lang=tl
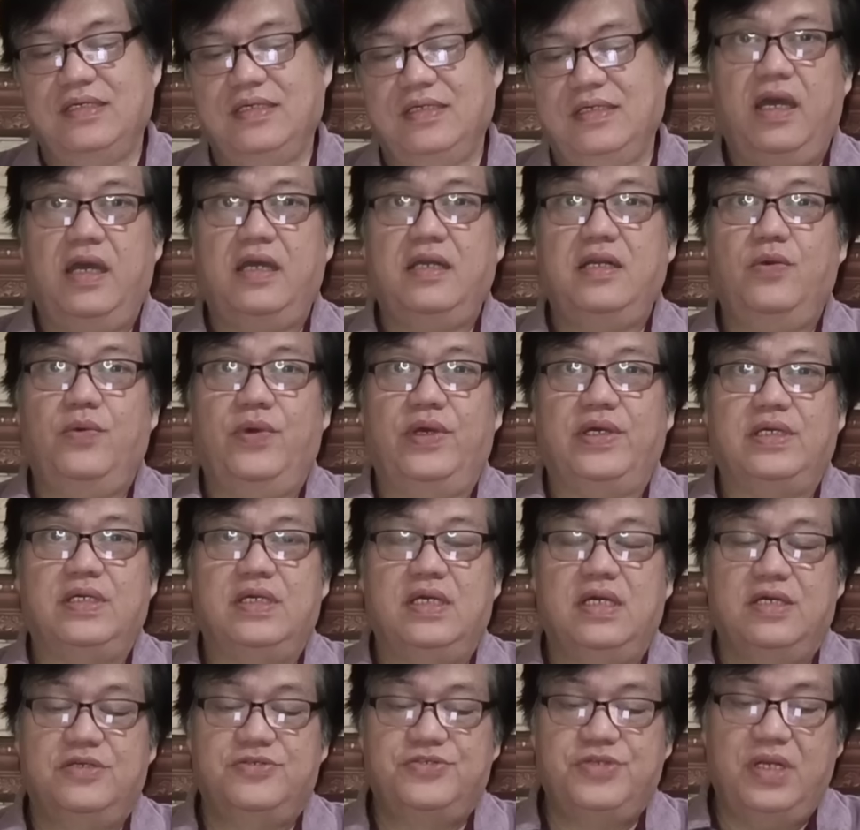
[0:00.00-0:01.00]
Anyway,
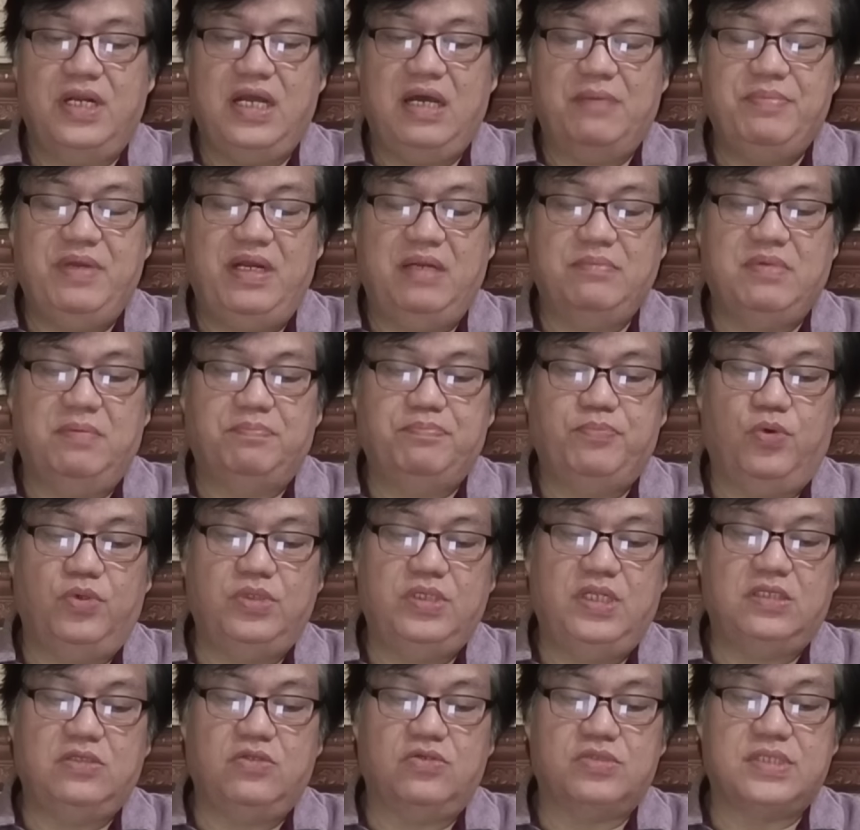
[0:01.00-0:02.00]
sinabi naman po
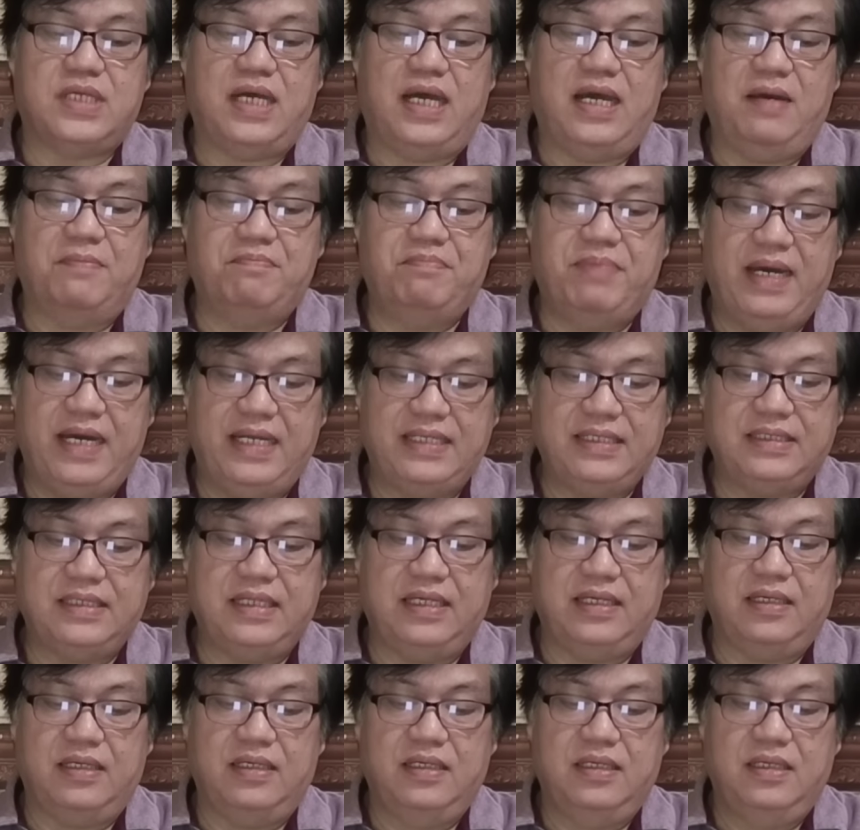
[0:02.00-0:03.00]
dito sa
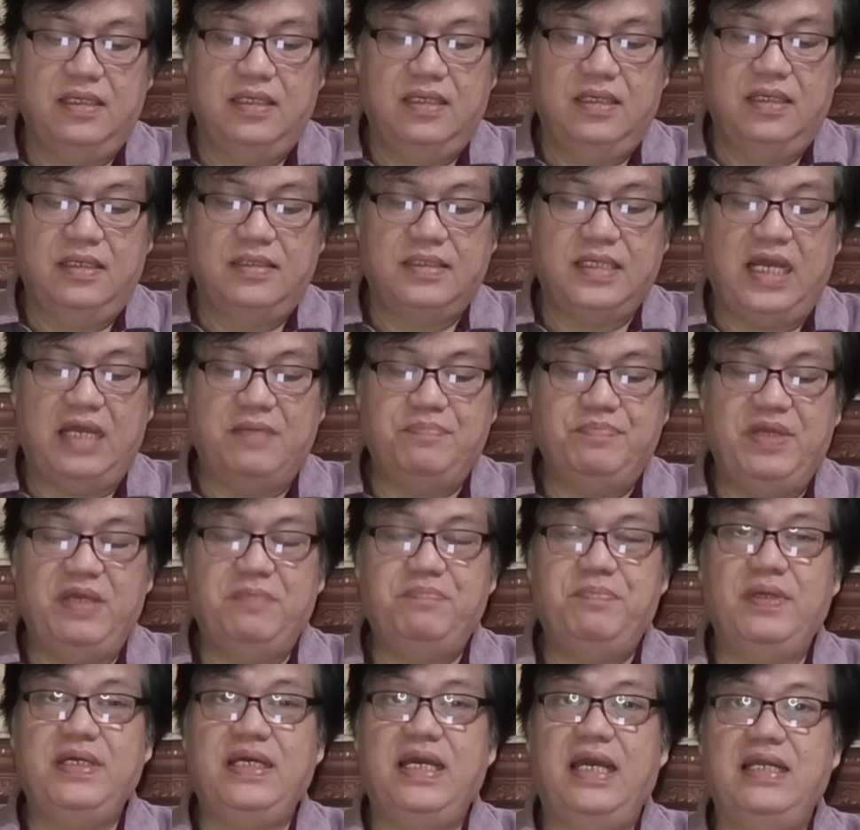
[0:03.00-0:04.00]
Abante na
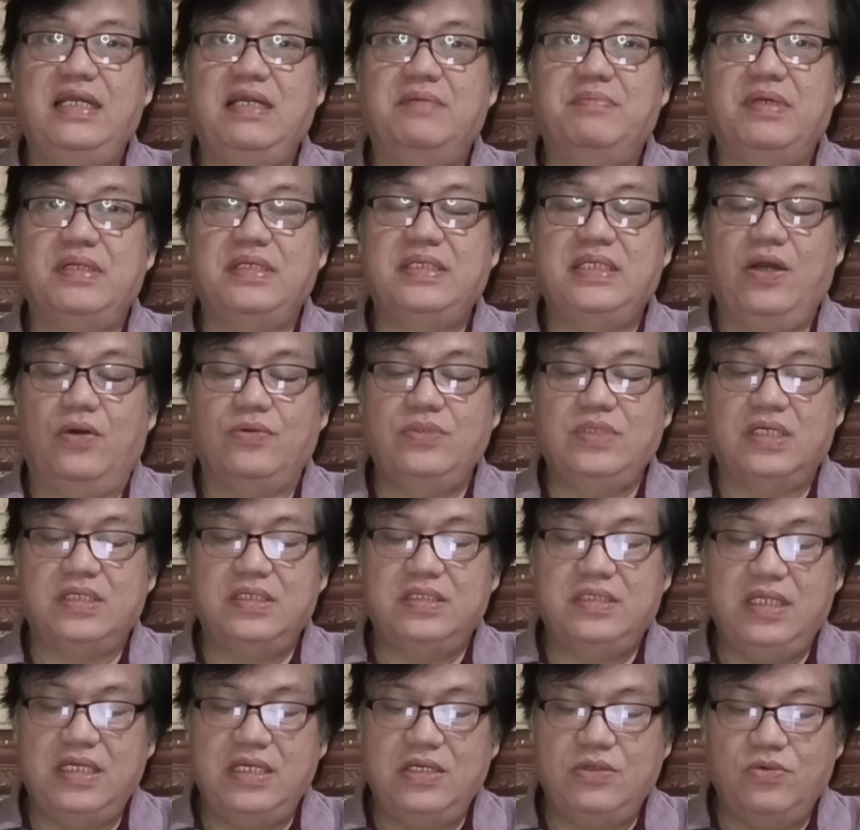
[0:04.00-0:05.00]
ibibigay naman daw ng
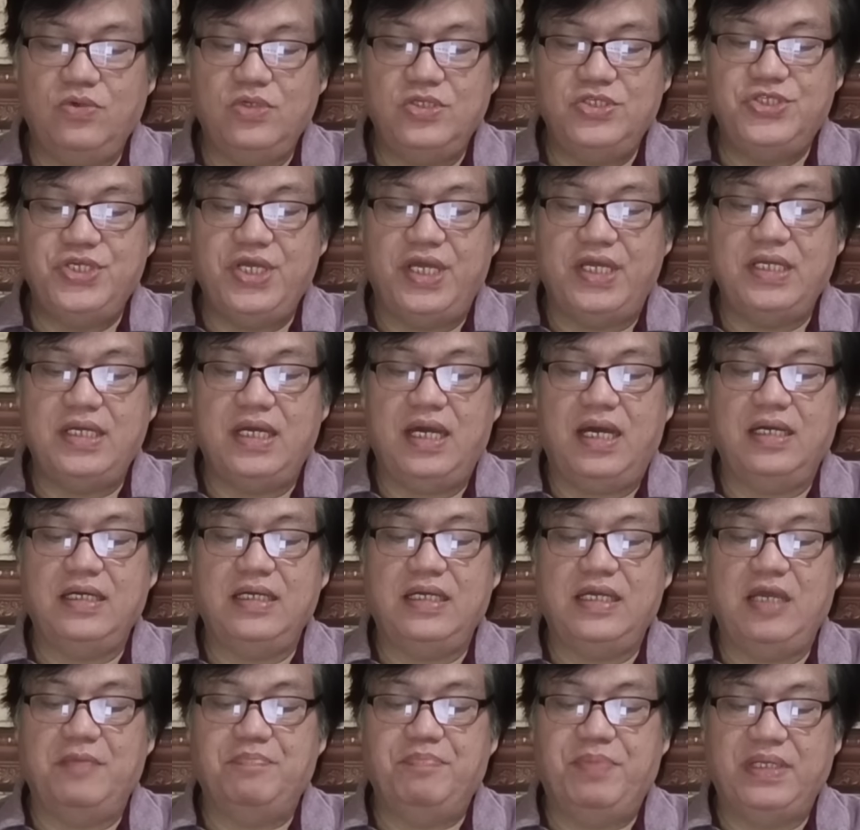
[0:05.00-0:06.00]
DOJ
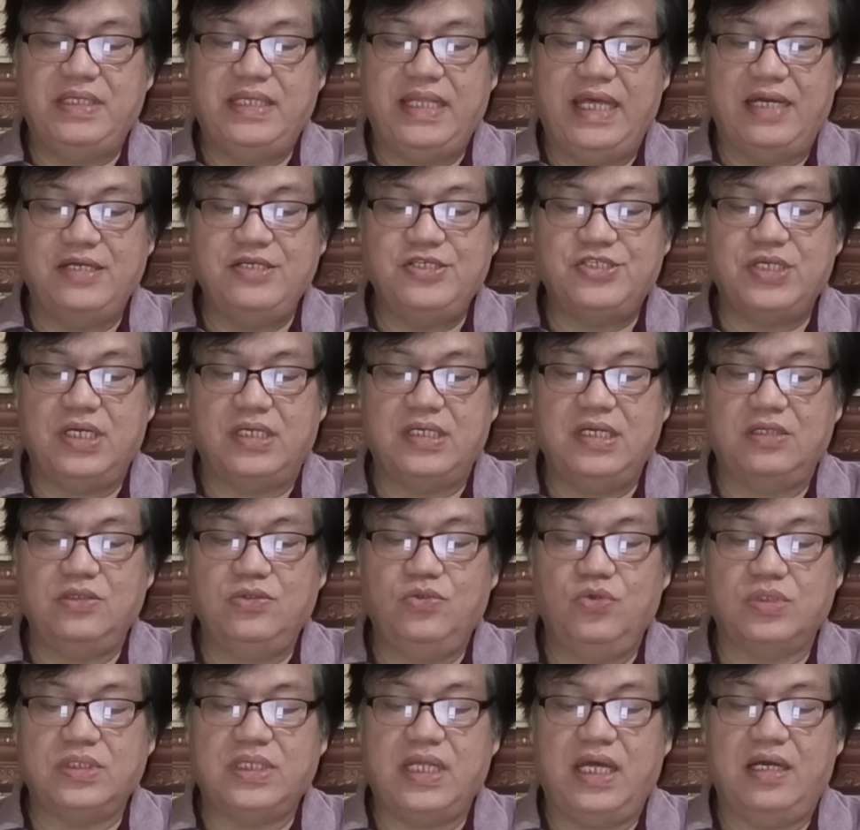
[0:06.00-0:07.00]
ang ebidensya ng
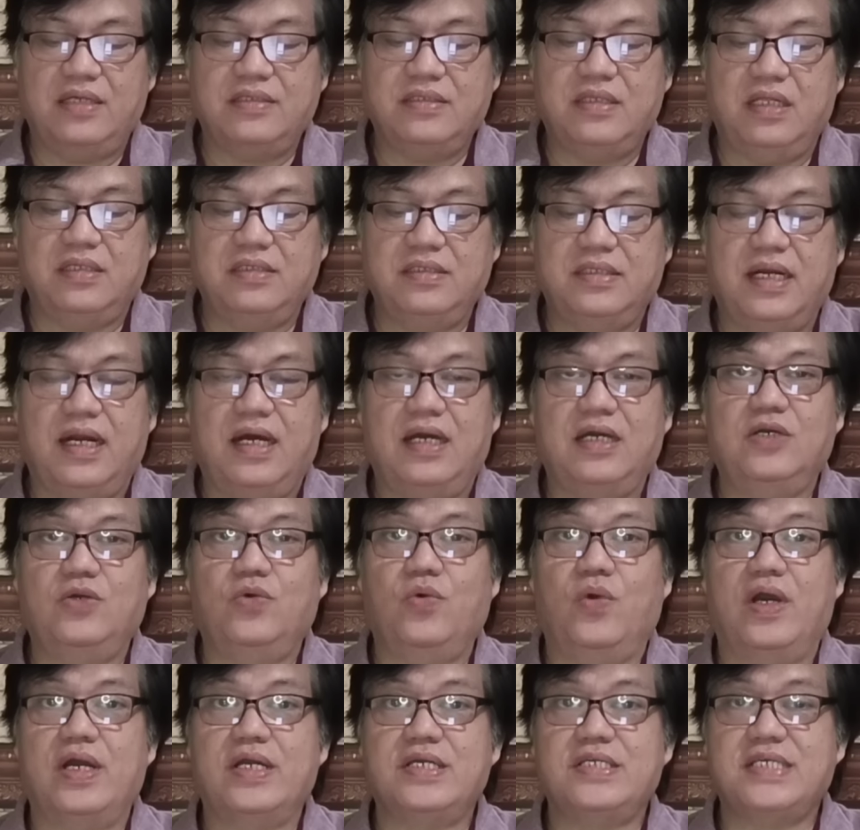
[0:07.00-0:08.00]
Duterte drug
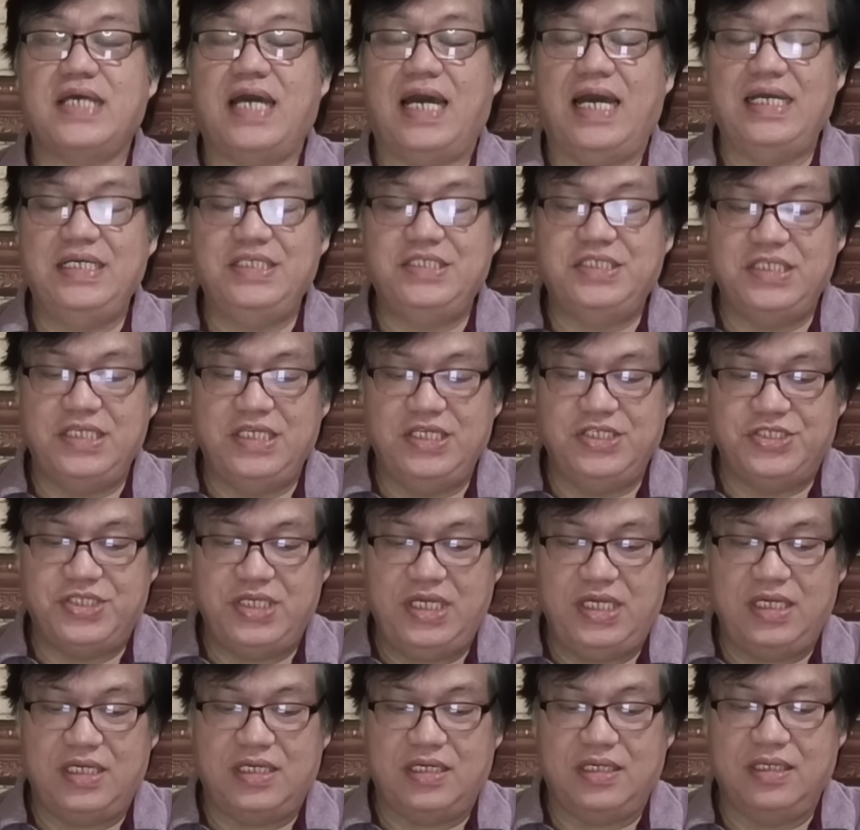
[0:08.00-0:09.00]
war sa
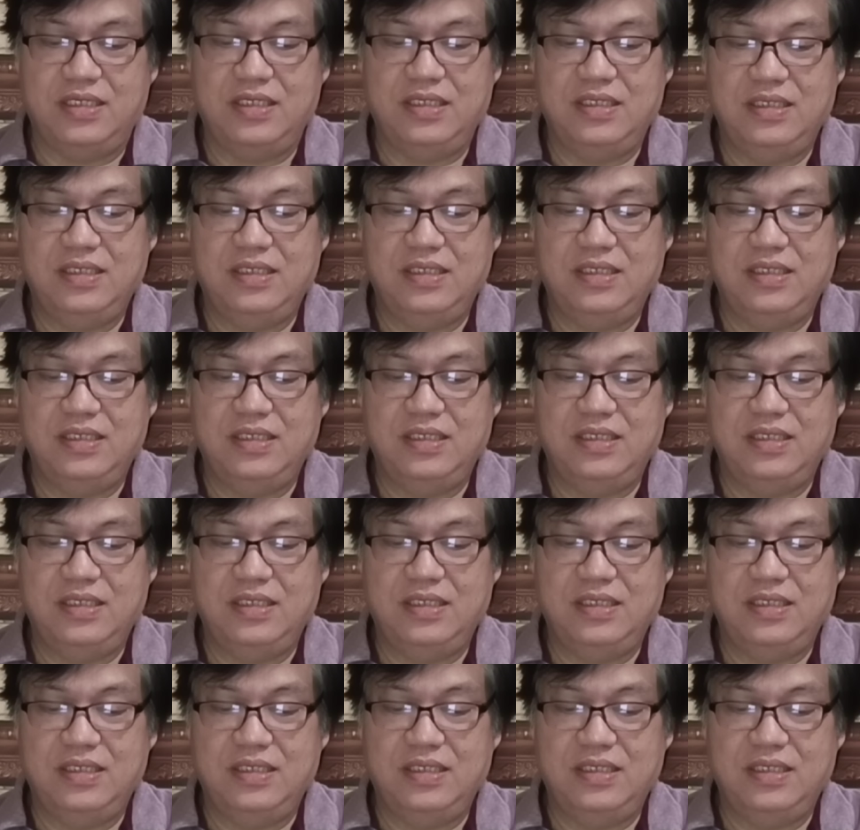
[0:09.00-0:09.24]
ICC.